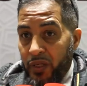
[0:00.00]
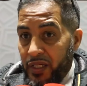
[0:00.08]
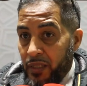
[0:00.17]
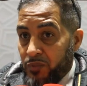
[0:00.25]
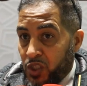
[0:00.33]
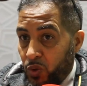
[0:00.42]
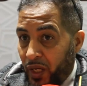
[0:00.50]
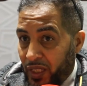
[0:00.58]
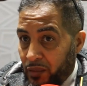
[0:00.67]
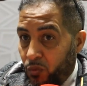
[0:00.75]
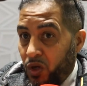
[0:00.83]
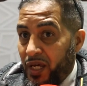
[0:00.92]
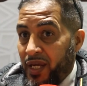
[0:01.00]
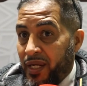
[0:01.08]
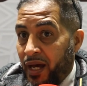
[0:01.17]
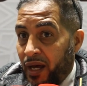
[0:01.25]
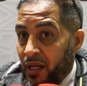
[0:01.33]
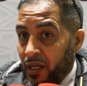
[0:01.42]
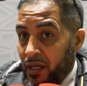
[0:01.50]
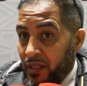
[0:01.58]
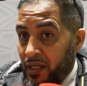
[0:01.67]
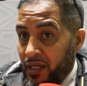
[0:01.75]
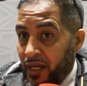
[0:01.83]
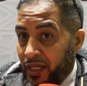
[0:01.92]
يعني يمشيو يخدموا لان
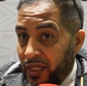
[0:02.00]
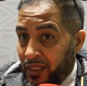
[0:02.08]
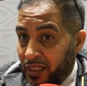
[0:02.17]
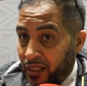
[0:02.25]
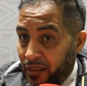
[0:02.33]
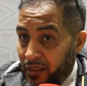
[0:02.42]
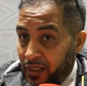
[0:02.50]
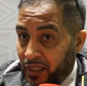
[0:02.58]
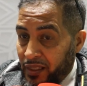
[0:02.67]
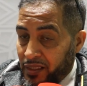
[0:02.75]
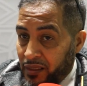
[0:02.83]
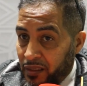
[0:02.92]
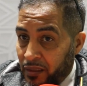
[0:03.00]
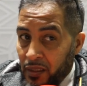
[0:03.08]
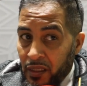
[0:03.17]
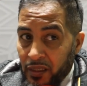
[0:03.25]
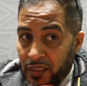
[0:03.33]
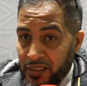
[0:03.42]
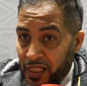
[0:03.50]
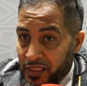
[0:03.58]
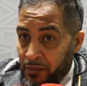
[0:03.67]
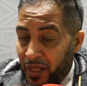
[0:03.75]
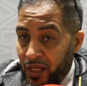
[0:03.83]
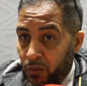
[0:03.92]
يعني كي يعني
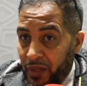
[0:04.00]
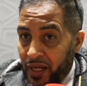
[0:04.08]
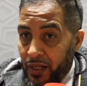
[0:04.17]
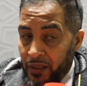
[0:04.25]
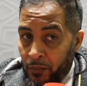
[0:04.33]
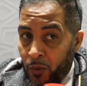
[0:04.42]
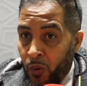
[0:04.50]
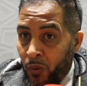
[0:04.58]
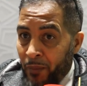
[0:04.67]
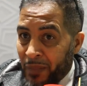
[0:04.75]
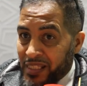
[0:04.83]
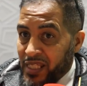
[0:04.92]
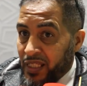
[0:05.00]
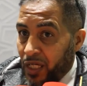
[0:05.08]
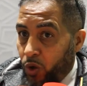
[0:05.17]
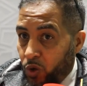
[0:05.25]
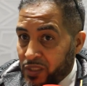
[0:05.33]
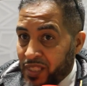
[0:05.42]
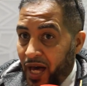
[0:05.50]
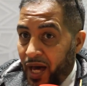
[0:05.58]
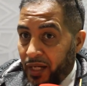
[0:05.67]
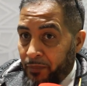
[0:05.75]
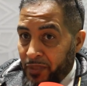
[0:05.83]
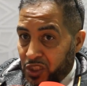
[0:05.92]
كيتحتم عليهم انا هو مصير ديال
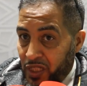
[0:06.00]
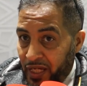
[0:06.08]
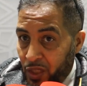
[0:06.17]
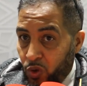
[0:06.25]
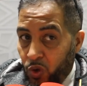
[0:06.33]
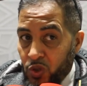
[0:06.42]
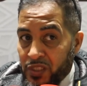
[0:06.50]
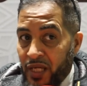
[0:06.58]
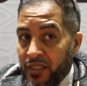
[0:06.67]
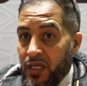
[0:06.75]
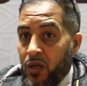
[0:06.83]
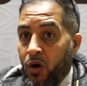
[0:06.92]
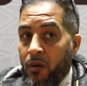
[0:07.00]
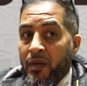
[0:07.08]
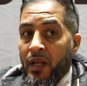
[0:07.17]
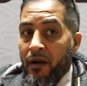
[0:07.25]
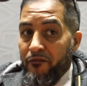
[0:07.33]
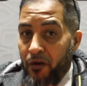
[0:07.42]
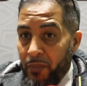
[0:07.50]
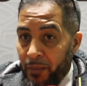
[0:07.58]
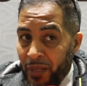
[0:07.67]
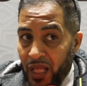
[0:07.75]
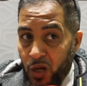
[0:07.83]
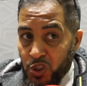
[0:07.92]
الاسر باش يعيلوا الاسر ديالهم
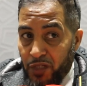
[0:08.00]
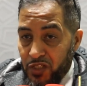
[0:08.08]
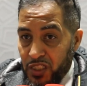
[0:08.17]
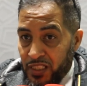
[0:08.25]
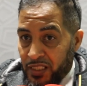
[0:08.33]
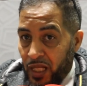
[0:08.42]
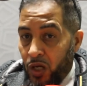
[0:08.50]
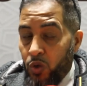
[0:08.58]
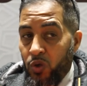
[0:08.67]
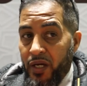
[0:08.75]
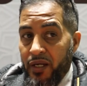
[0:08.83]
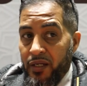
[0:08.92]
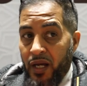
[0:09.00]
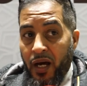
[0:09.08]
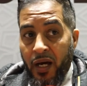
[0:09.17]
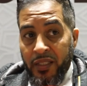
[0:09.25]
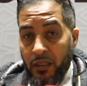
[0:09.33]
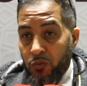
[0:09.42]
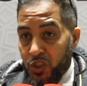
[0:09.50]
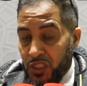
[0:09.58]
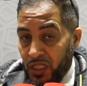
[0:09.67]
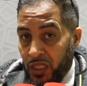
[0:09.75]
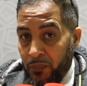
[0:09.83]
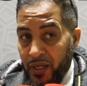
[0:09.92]
فما لقاوش كيفاش يتنقلوا لان هذا
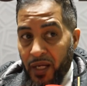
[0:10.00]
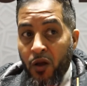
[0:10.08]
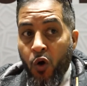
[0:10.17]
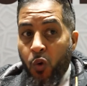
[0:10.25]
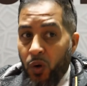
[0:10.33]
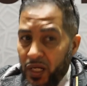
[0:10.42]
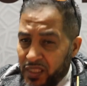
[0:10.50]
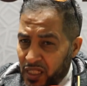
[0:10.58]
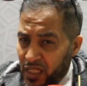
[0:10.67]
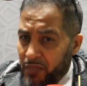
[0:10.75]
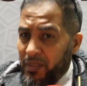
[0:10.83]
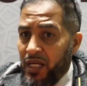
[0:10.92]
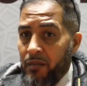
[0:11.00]
مشكل كبير وكثير من